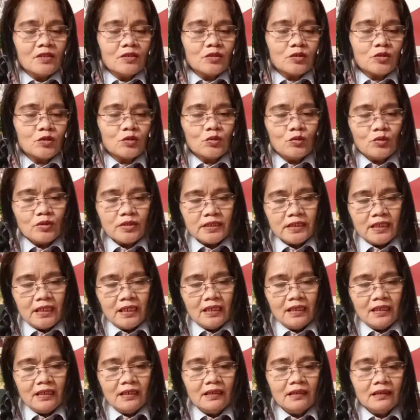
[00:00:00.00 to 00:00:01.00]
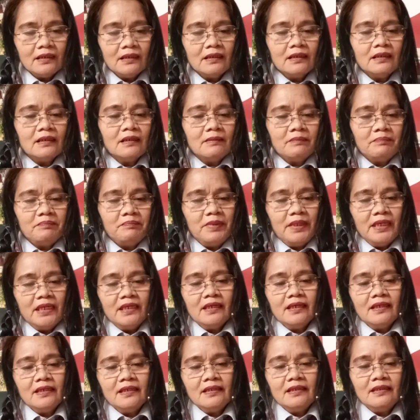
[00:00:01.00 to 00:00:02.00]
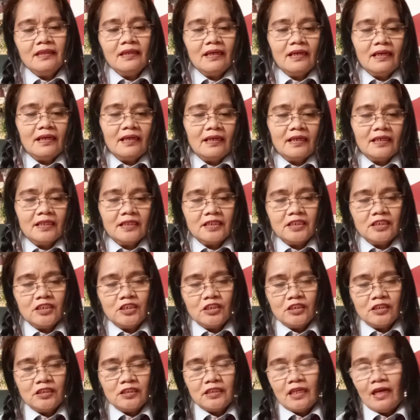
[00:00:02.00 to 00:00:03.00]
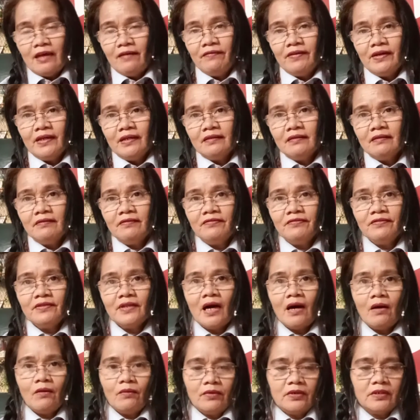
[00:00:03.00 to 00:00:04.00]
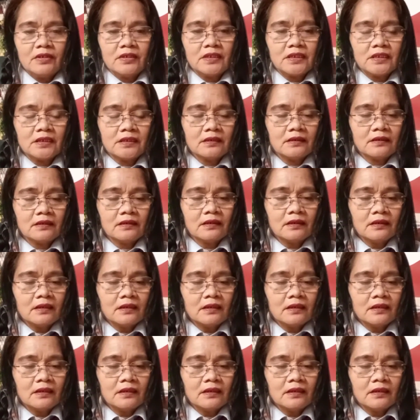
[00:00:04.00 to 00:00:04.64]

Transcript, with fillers: Susie picked uh, 7 flowers.